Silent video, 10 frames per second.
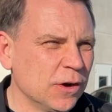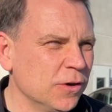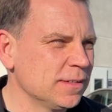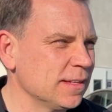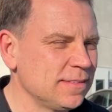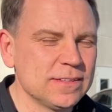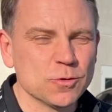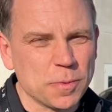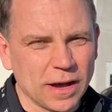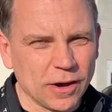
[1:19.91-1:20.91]
Und es sieht
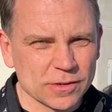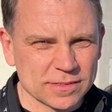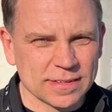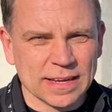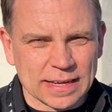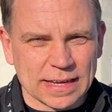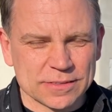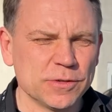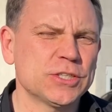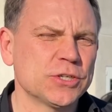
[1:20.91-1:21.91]
super aus.
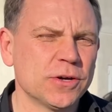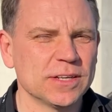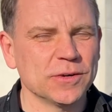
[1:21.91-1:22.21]
Es wird schon.